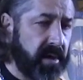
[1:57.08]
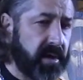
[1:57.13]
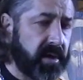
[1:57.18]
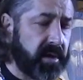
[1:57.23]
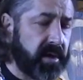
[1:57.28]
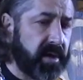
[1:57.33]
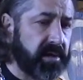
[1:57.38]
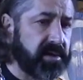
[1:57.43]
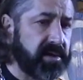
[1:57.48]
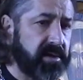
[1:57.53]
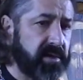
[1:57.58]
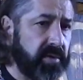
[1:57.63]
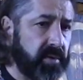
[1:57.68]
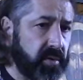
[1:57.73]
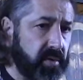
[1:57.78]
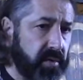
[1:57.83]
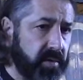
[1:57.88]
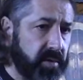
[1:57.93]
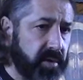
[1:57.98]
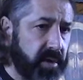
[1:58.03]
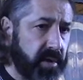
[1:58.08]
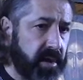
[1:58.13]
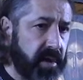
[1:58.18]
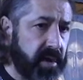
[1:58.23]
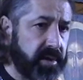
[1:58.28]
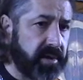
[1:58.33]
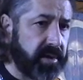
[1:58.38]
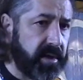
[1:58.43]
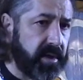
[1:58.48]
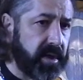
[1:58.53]
как стеной
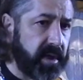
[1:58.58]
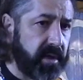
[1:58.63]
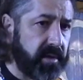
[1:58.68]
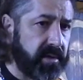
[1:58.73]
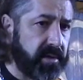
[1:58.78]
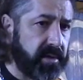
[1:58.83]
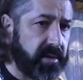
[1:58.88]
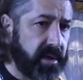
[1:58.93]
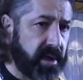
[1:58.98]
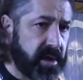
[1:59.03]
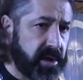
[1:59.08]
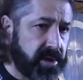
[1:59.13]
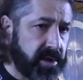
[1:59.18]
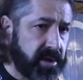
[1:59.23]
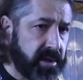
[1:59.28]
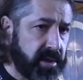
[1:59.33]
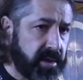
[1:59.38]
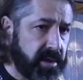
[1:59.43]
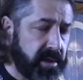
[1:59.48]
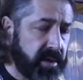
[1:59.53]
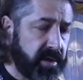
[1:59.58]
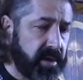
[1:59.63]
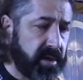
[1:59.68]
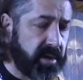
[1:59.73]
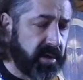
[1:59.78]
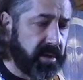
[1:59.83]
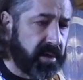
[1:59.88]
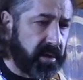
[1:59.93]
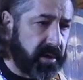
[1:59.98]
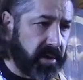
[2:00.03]
отделяют наши
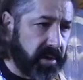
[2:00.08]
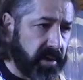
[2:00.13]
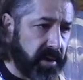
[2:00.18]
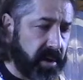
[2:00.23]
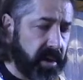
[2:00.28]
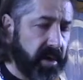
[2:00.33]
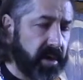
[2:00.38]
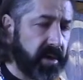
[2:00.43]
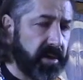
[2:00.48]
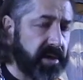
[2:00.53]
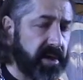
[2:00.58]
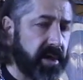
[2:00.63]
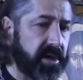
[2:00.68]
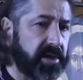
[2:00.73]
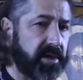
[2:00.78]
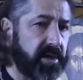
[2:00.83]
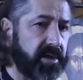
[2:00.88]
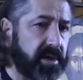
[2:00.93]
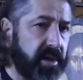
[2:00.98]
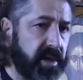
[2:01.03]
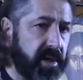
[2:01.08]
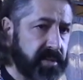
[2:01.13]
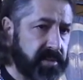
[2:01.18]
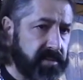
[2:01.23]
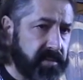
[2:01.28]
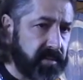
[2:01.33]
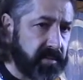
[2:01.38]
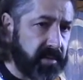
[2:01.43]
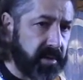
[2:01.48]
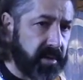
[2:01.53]
грехи, наше
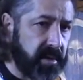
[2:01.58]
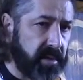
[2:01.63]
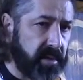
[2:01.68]
нравственное